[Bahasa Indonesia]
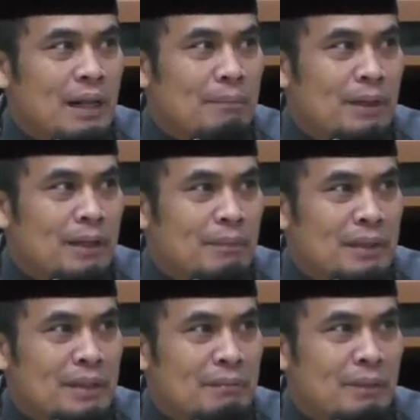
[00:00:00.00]
apa
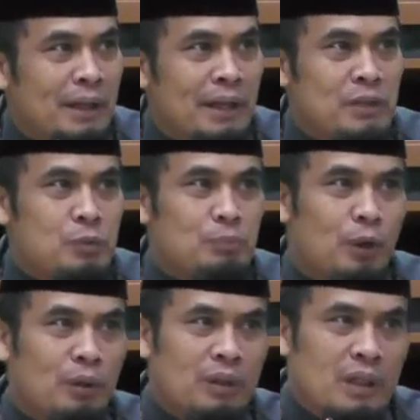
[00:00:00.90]
namanya
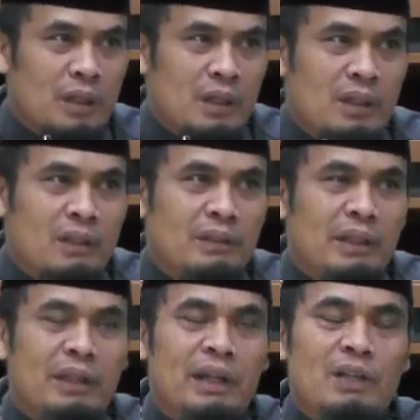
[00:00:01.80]
merespon
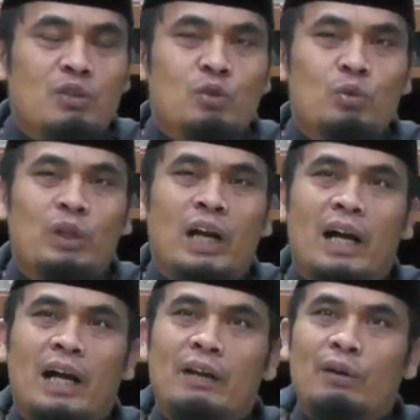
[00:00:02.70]

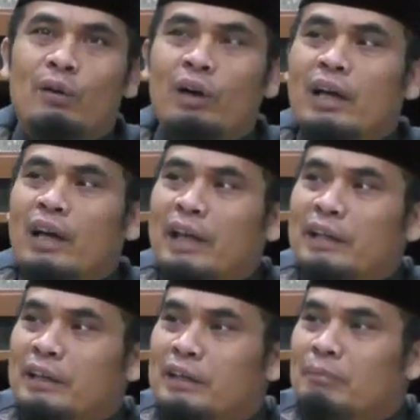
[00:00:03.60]
ketidaksukaan orang lain